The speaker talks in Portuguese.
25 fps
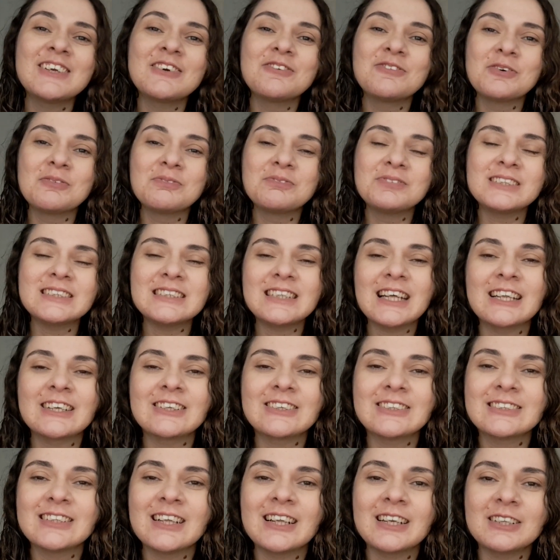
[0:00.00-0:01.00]
que eu vou pintar
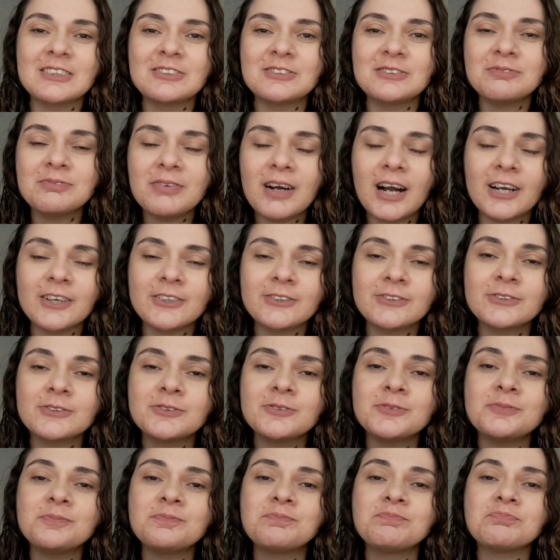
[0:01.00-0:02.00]
andar lá de
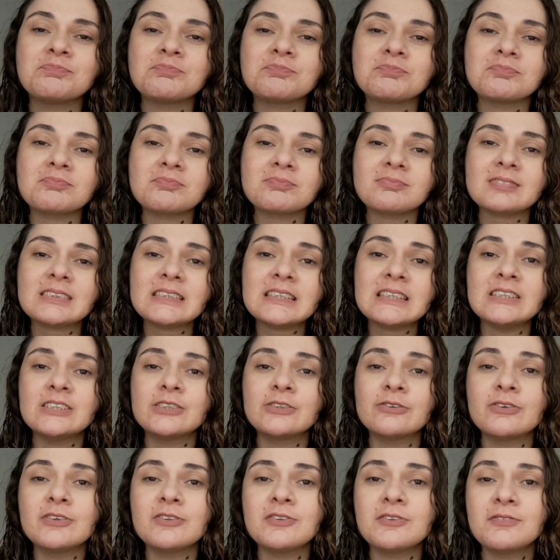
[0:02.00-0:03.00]
baixo
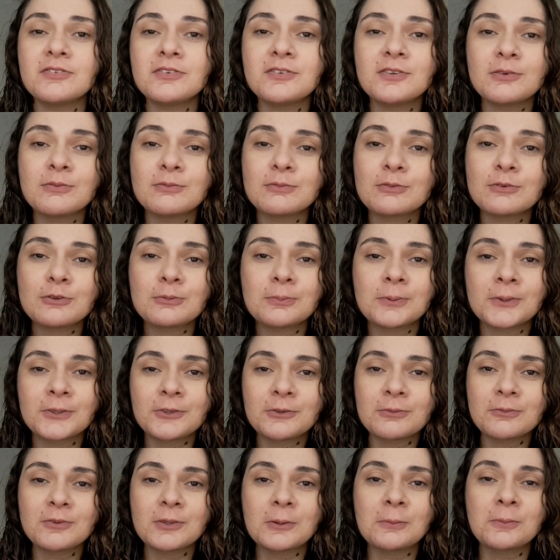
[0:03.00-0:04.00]
então esse vai ser um dos
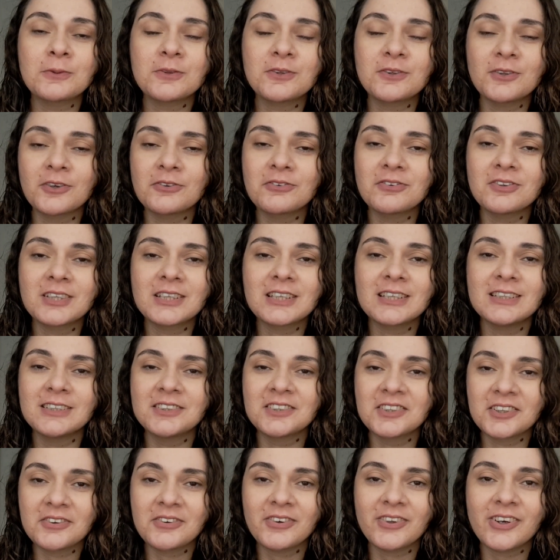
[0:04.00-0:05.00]
próximos episódios aqui da
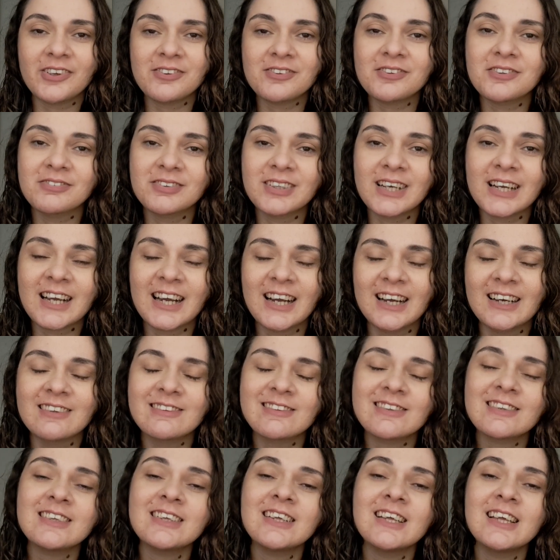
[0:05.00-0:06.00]
decoração da
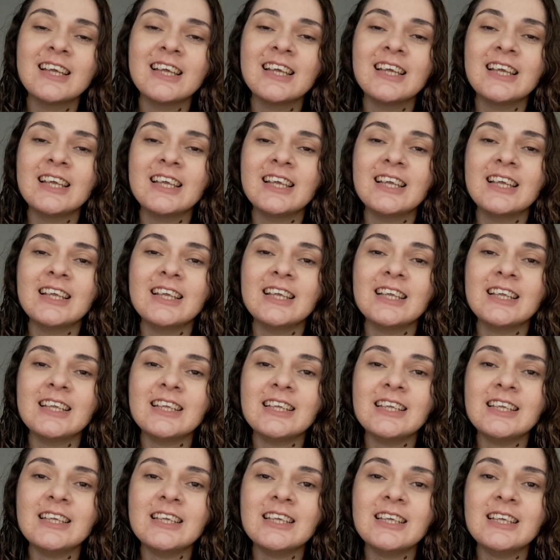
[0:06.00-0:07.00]
casa.
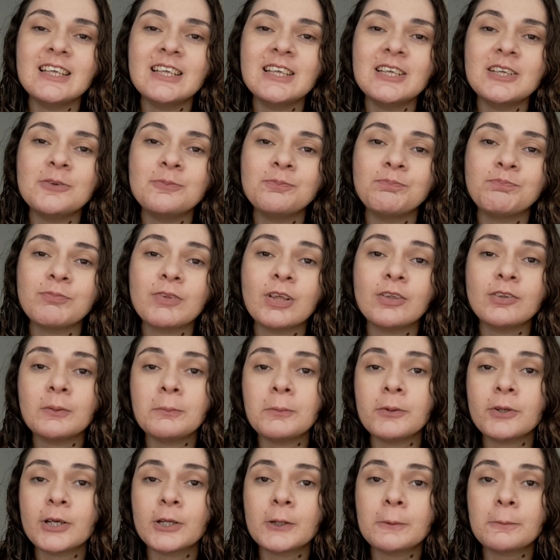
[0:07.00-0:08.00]
E eu
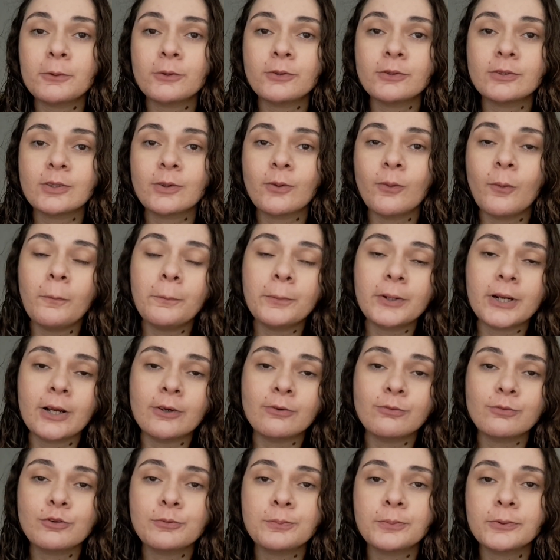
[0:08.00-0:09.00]
também quero comprar
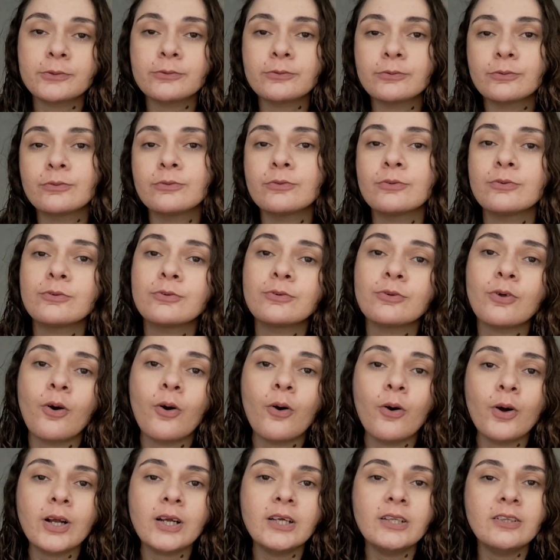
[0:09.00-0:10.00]
alguns produtos
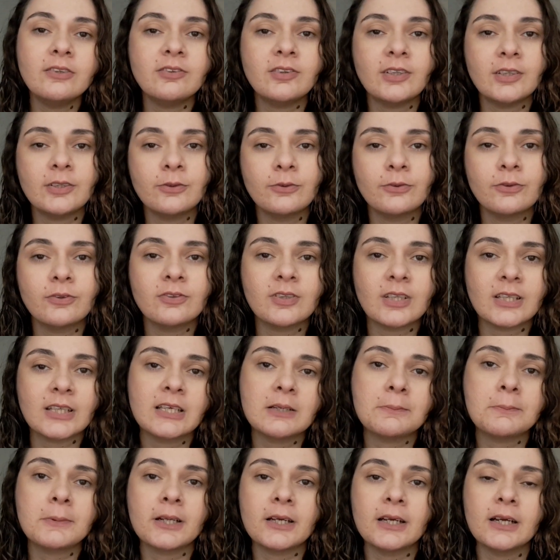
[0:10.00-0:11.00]
organizadores
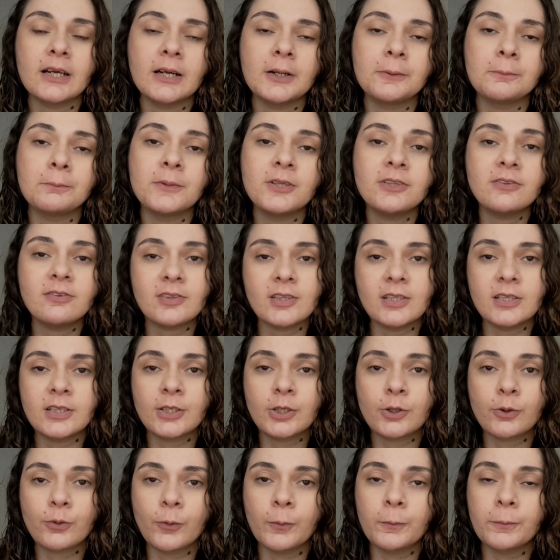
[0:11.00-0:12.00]
aqui para a mesinha
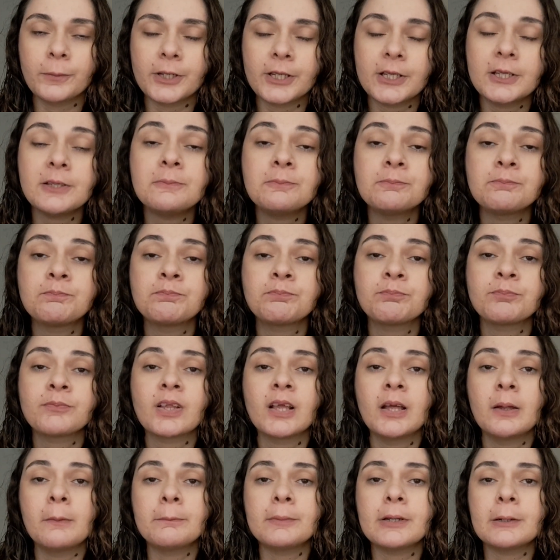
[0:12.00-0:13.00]
que eu comprei,
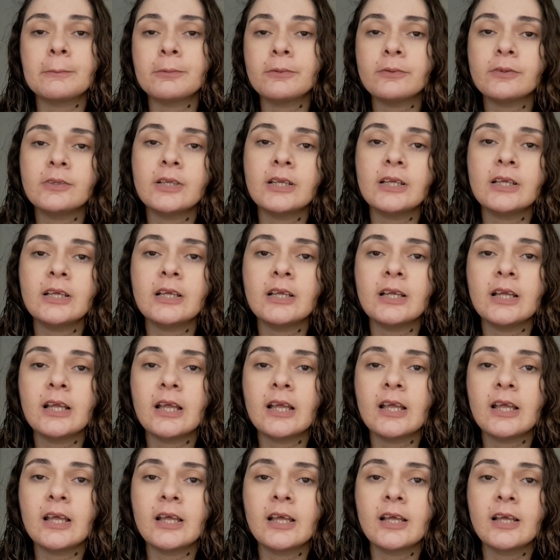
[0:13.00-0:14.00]
para poder
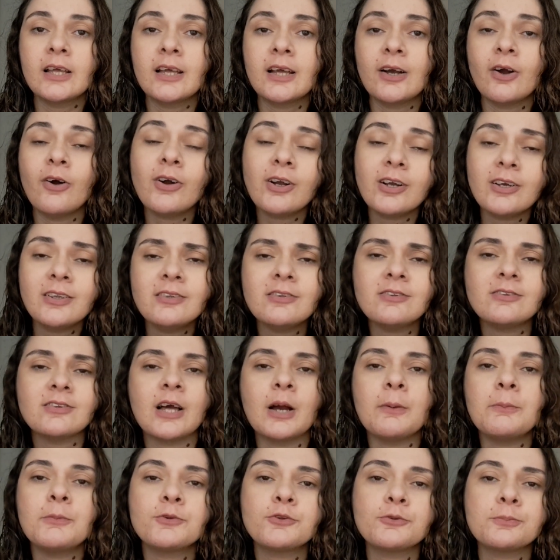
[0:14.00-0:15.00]
é,
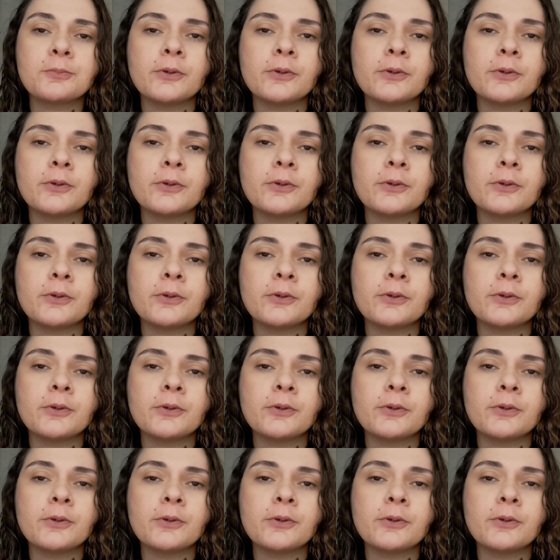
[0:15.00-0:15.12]
organizar meus